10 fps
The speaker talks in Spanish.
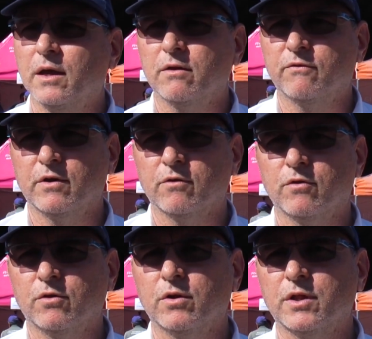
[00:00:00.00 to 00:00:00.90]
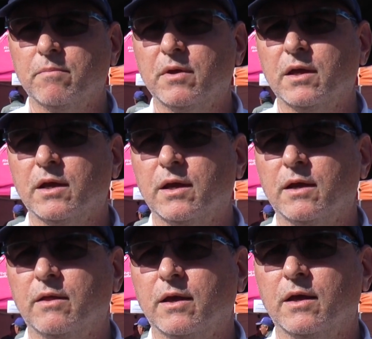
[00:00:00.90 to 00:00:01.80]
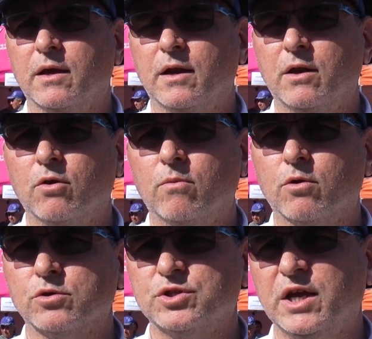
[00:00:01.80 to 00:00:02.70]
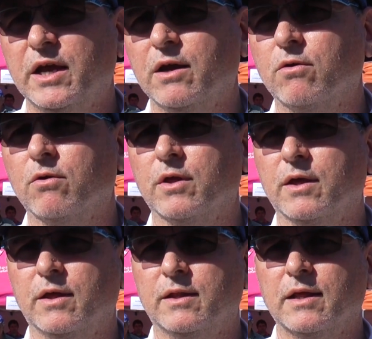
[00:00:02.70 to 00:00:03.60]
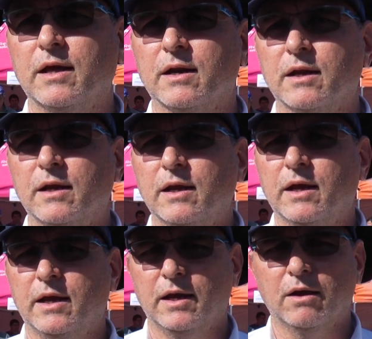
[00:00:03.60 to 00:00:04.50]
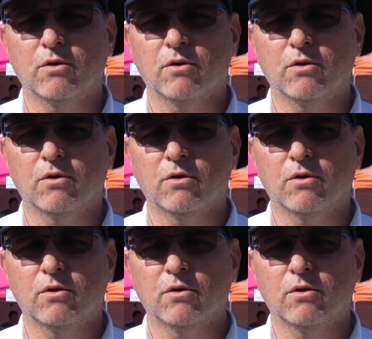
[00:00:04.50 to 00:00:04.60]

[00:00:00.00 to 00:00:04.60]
Entonces nosotros el tema de, los borseos, de estar eh,